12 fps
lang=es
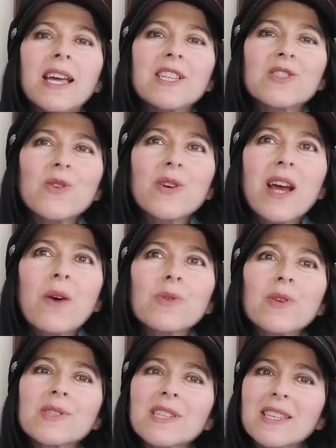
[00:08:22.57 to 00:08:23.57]
y son
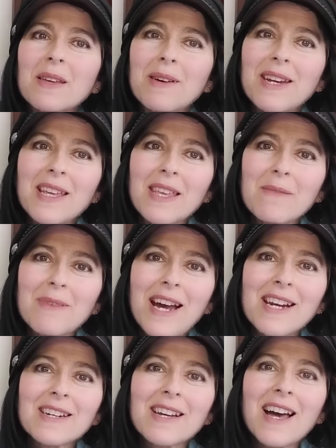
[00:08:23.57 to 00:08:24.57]
audios que te van a
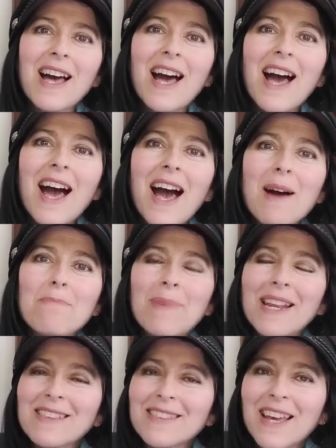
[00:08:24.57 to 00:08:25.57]
llevar a
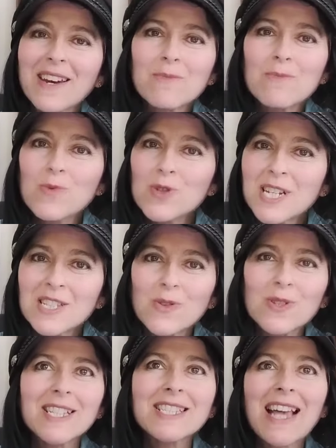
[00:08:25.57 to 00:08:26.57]
aprender muchas
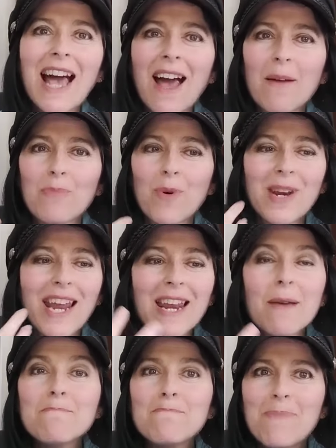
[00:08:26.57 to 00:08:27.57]
cosas, a
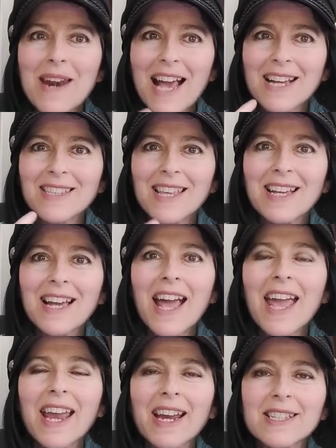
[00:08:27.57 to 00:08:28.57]
poner en
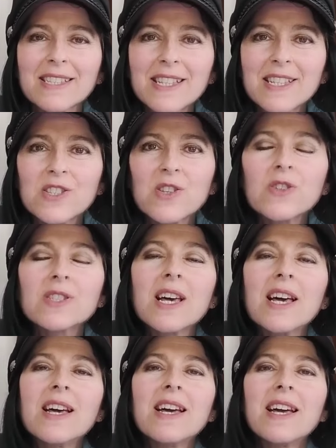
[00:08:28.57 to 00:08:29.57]
práctica ejercicios
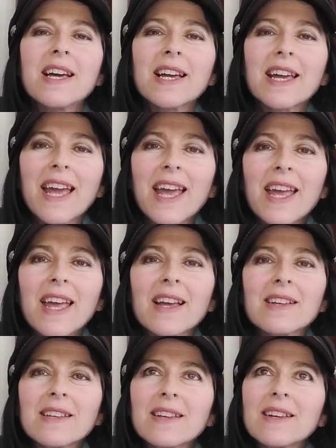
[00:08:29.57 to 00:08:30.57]
que
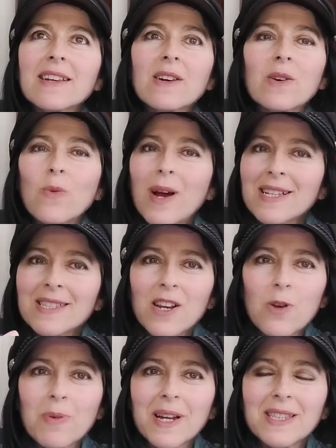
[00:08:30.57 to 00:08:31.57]
¿Cuál es
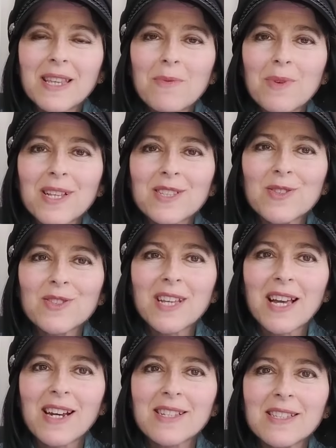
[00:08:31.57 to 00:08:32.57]
el objetivo de estos
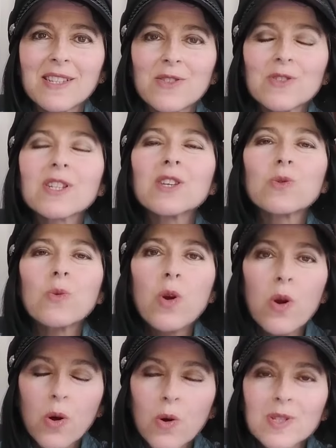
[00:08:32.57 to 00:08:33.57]
ejercicios? Que tú
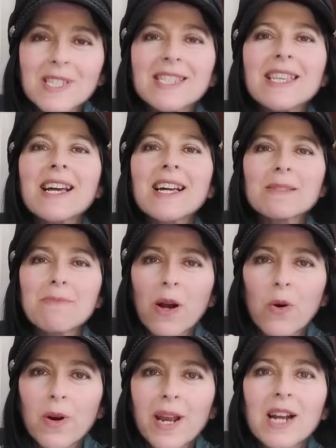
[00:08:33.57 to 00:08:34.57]
lo consigas
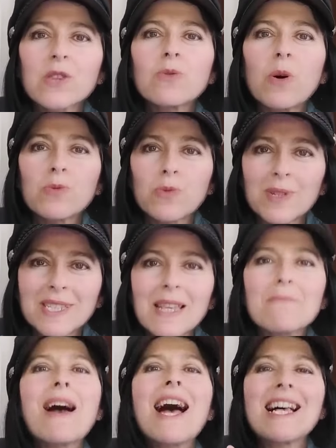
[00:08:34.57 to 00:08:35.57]
mejorar tu
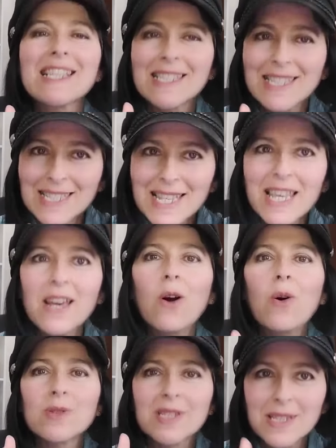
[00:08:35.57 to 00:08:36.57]
autoestima sí
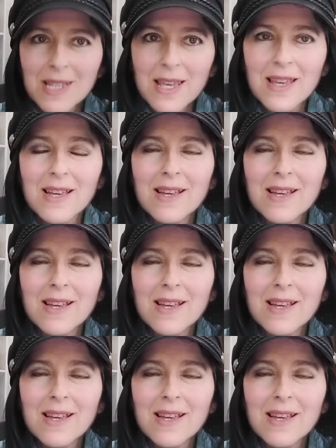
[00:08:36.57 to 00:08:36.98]
o sí